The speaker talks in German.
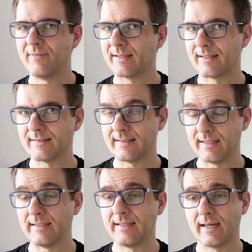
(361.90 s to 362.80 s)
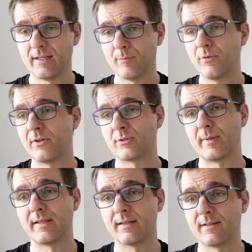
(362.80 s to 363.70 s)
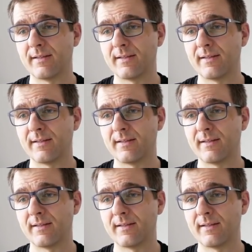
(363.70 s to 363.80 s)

wäre das der ideale Pufferspeicher.